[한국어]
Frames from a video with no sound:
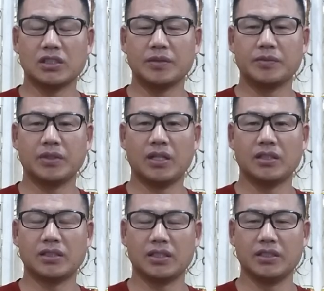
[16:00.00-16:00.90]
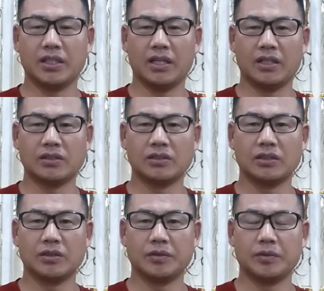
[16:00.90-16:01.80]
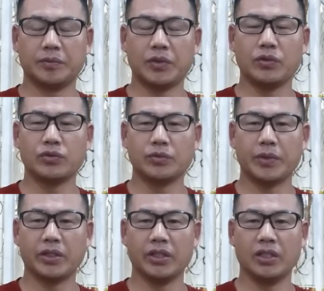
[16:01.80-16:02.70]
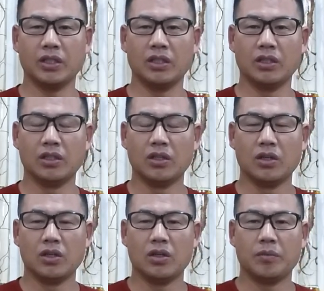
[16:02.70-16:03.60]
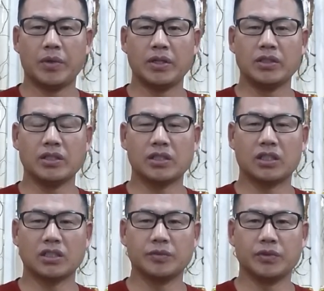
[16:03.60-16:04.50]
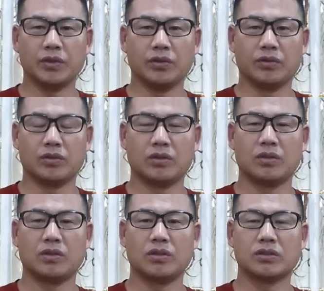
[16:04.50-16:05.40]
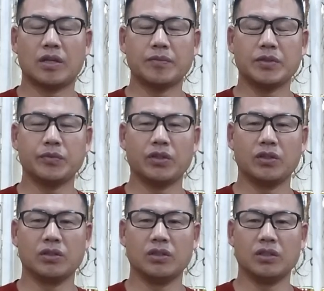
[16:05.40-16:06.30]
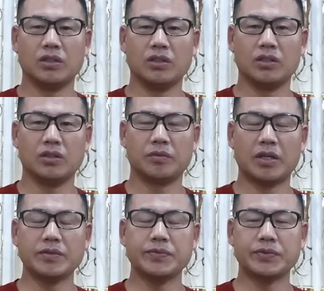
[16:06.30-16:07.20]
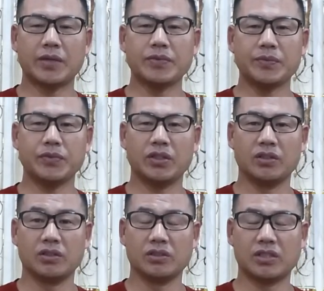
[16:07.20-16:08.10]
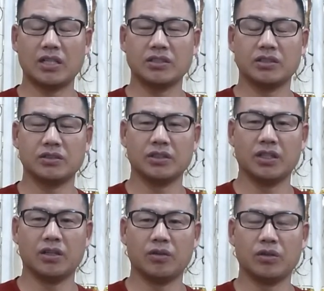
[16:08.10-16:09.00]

74살인데 그 평균 수명이 104살 같으면 30년 30, 30년 더 사셨는데